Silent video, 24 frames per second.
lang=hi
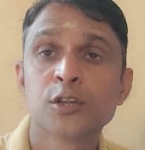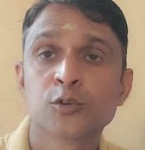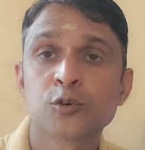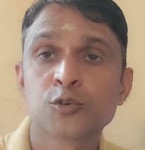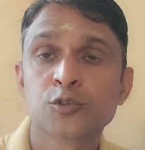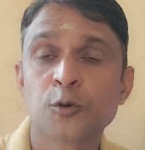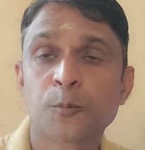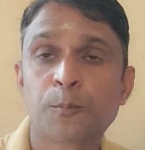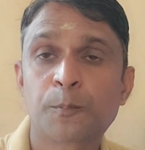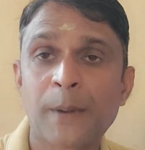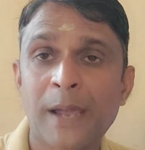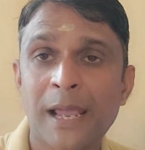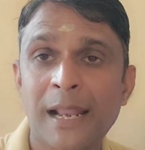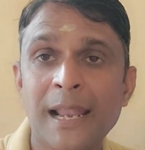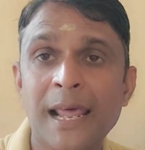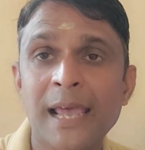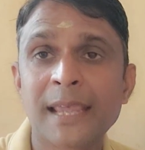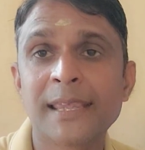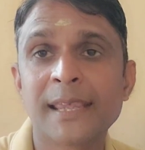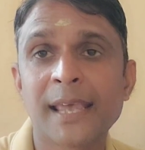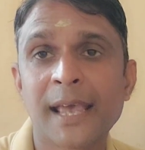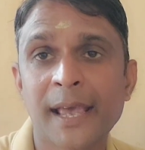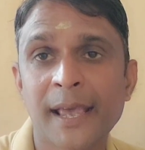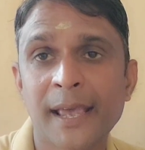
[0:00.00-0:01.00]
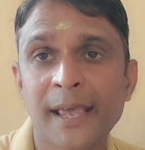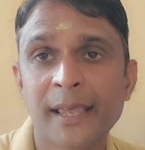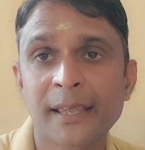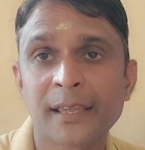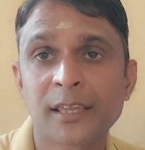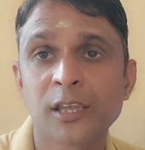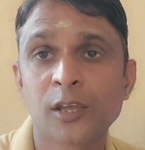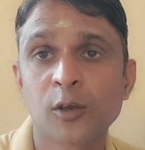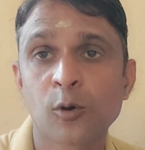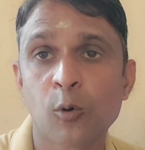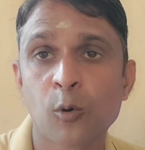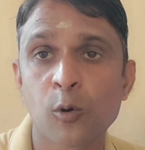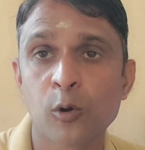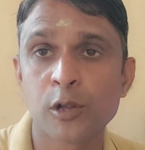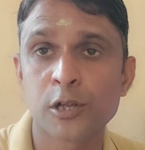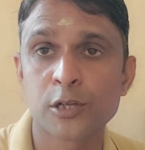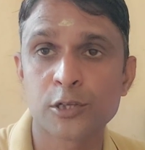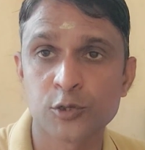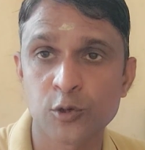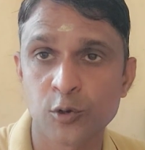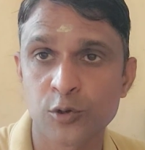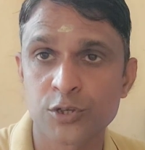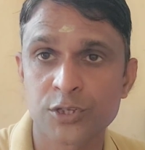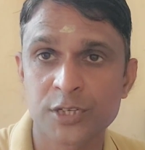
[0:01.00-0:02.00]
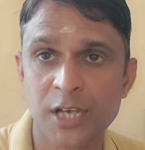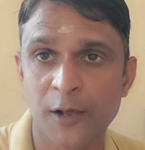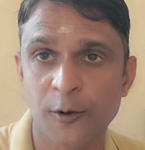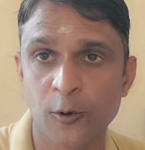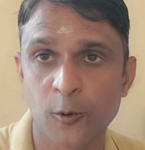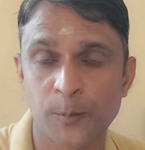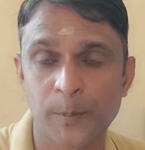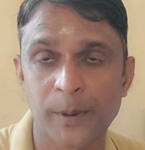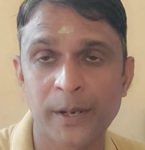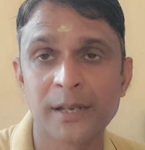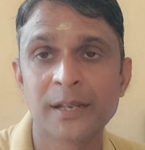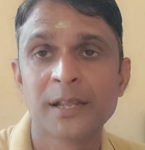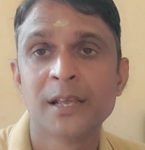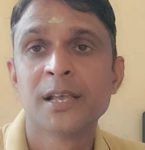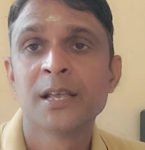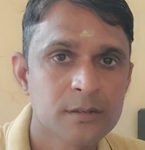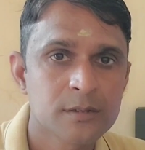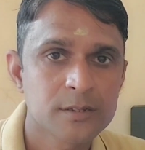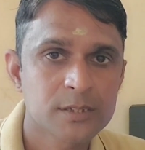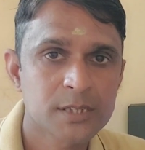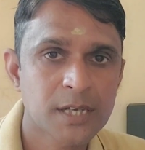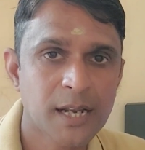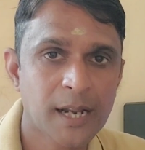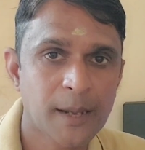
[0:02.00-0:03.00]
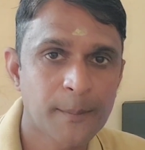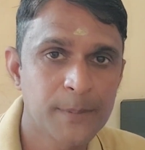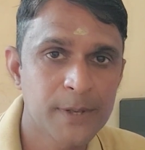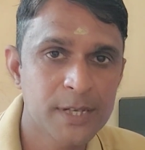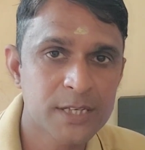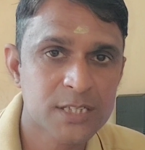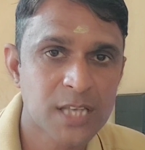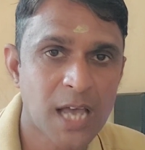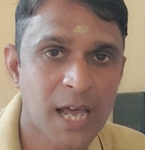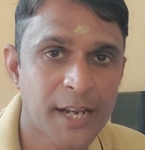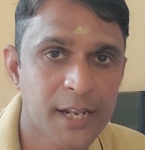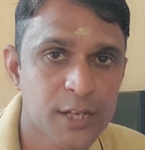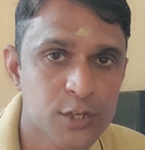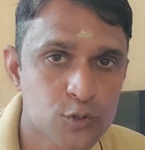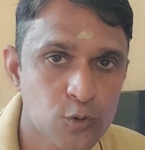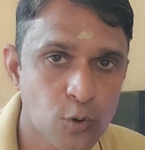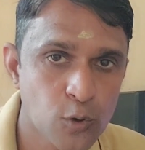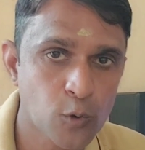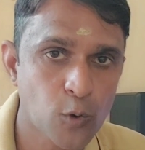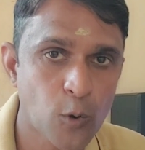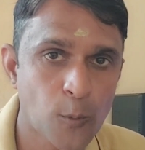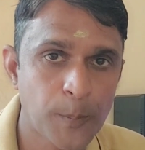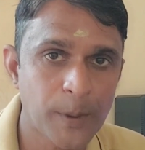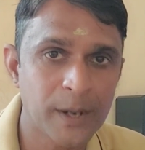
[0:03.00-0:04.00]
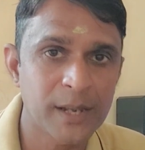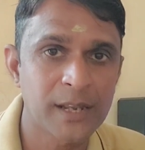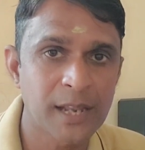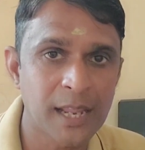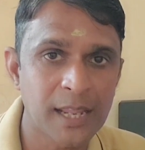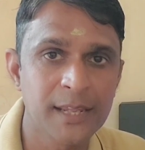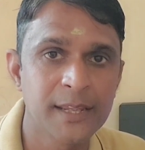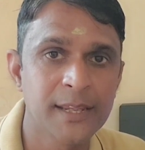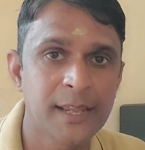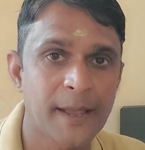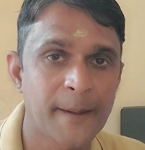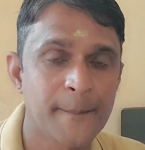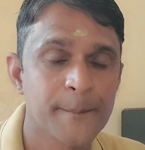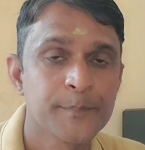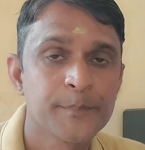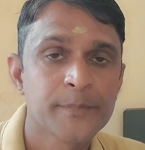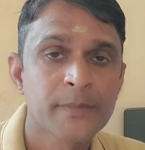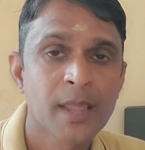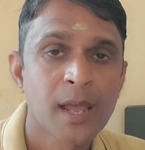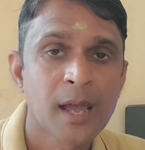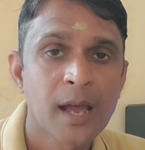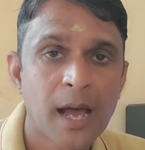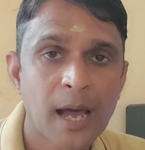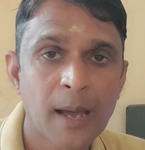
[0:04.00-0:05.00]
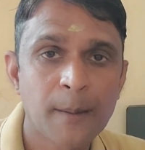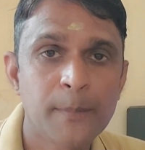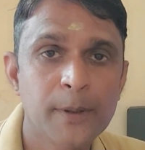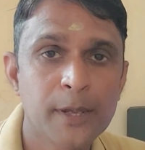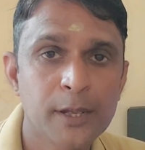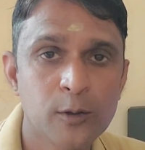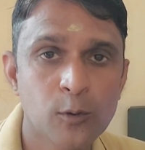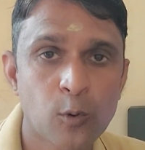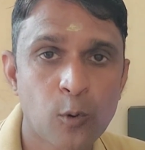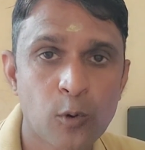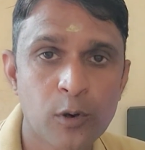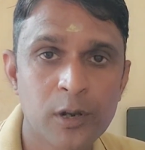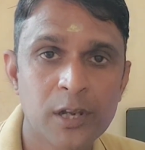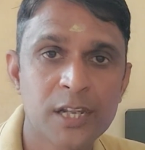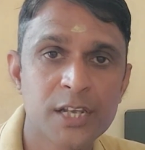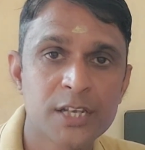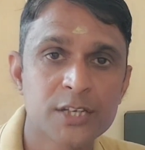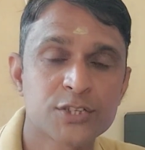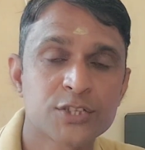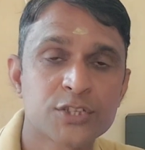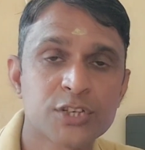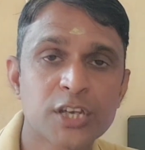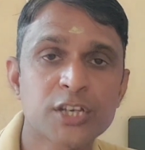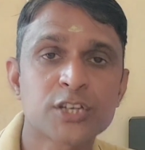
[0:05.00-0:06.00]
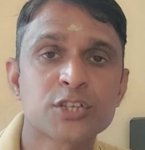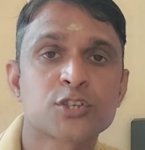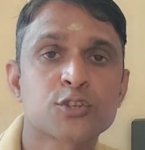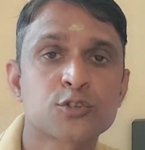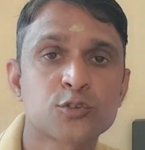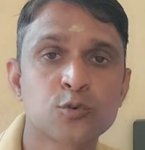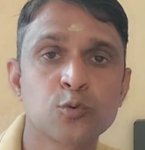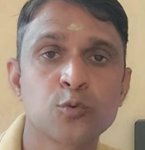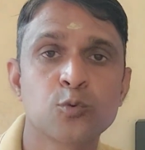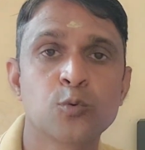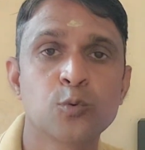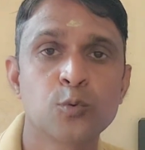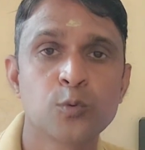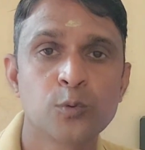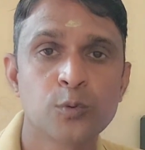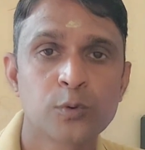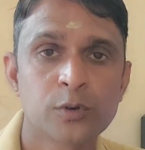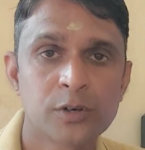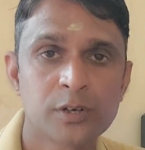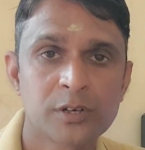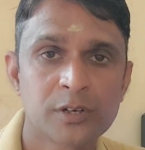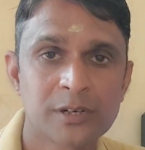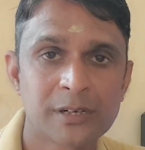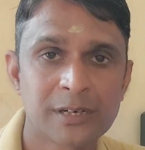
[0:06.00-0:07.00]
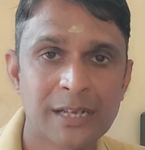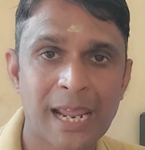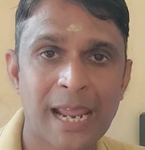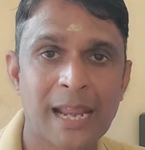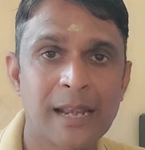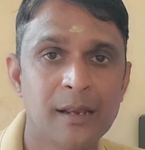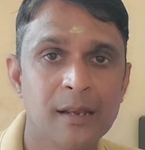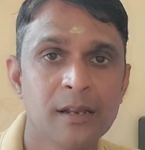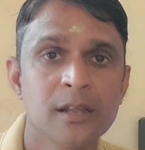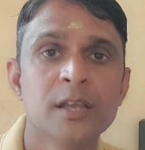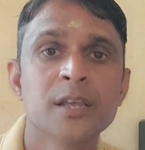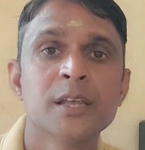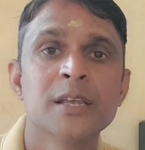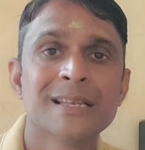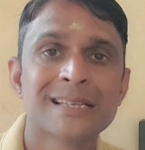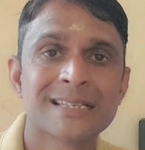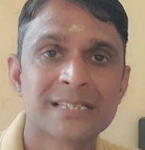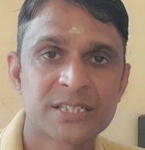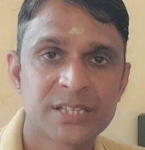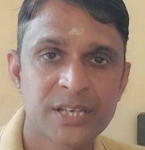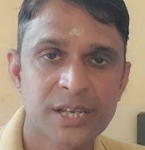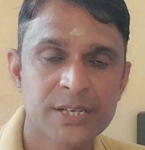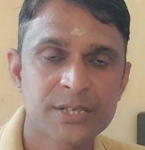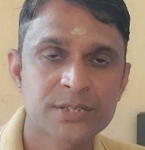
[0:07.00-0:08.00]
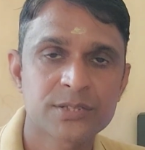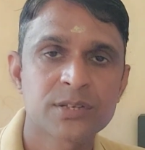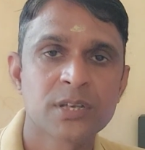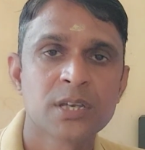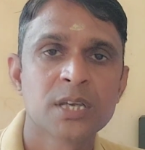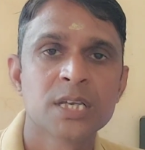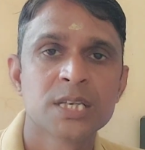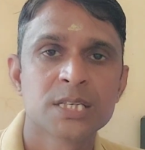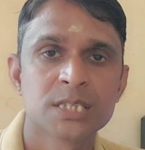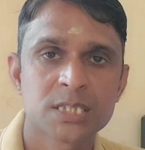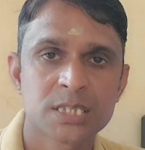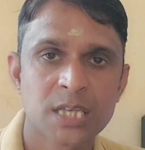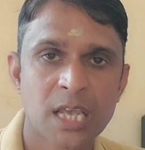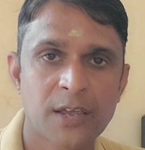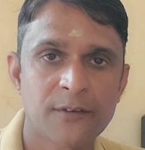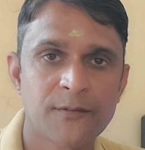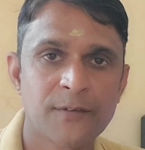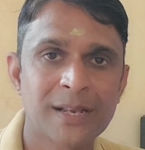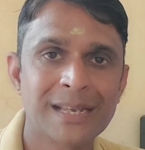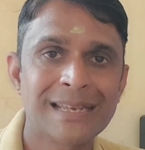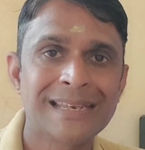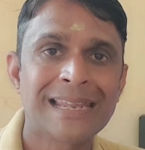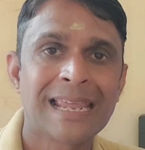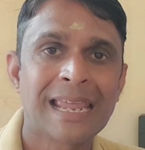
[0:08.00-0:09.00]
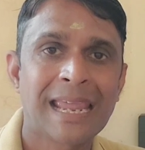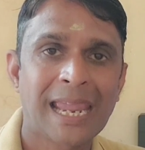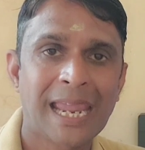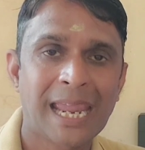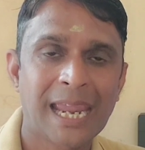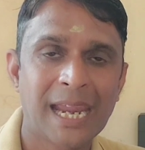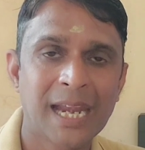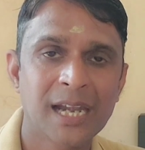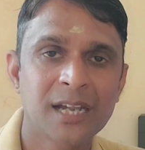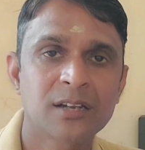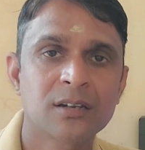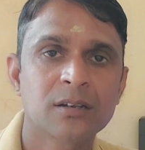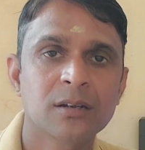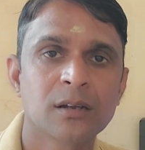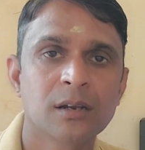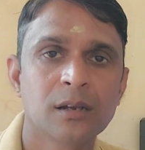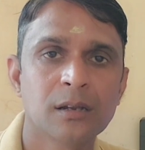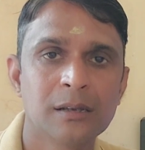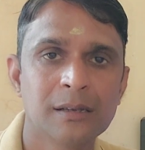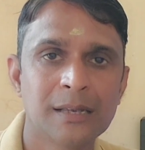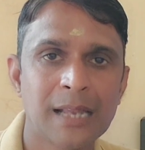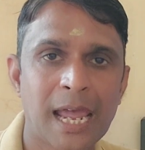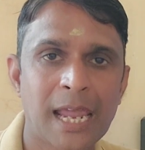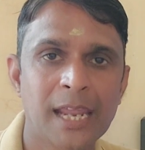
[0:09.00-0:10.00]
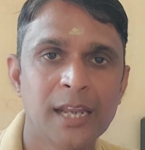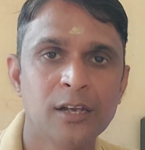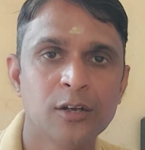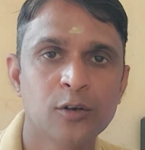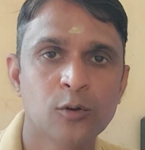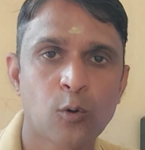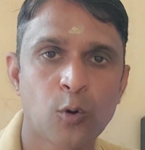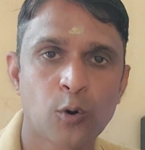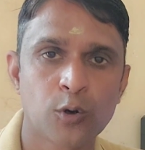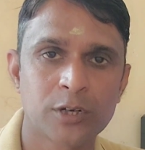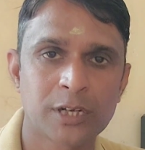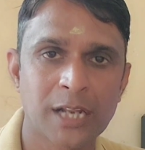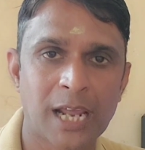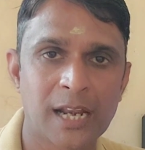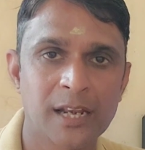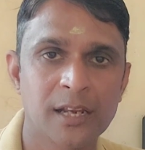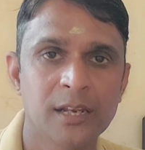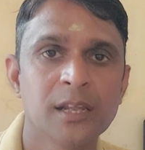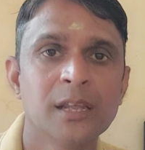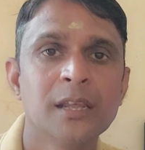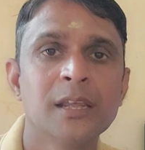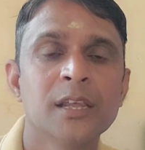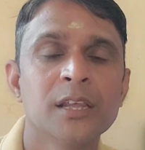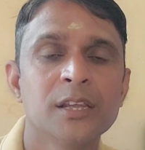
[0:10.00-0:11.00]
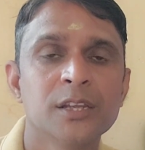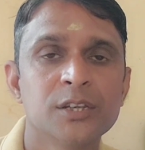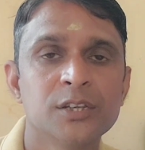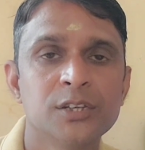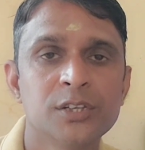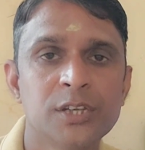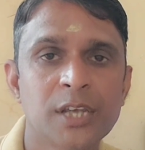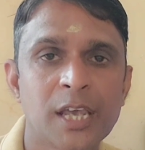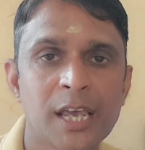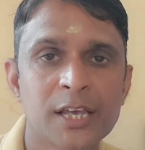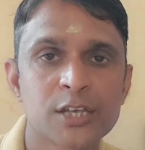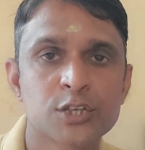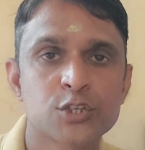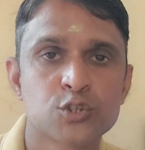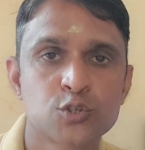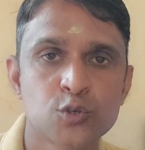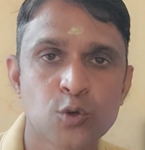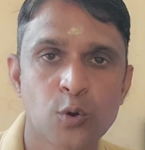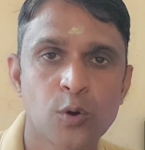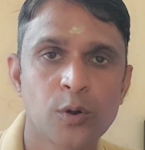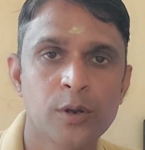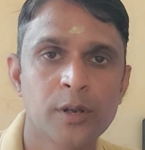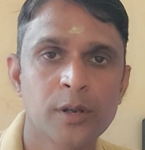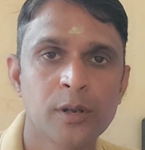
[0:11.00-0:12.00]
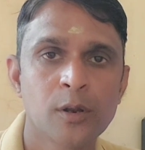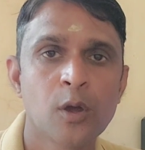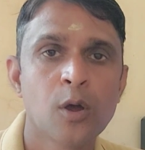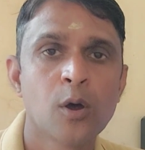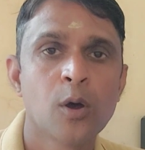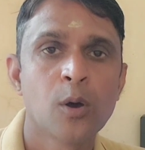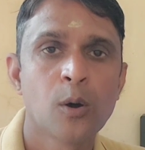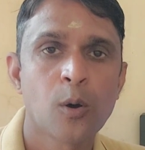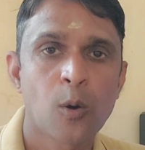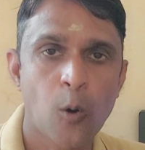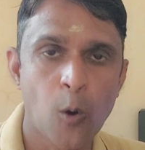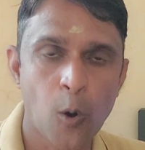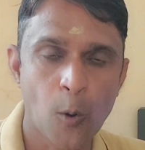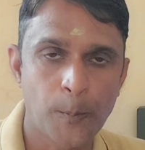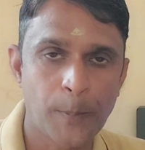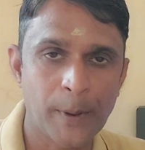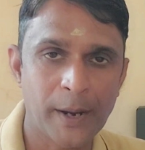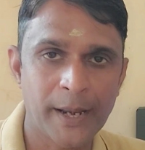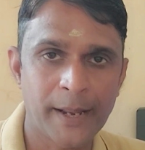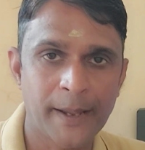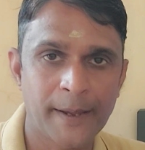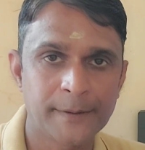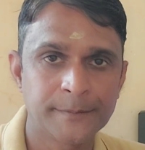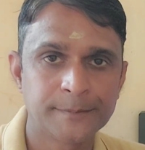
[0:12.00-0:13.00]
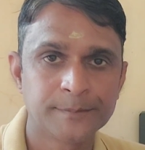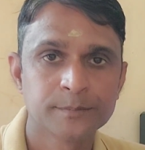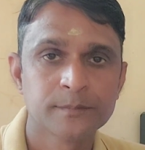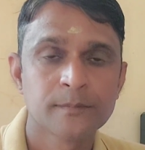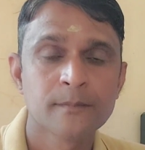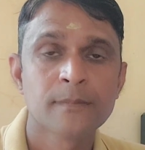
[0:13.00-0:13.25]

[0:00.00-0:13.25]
तो जो पहला ये है कि ऑल जोन्स आर ओपन सर अभी सारे जोन ओपन नहीं है अभी ओनली सिक्स टू टेन सिक्स सेवन एट नाइन और टेन ये जोन ओपन है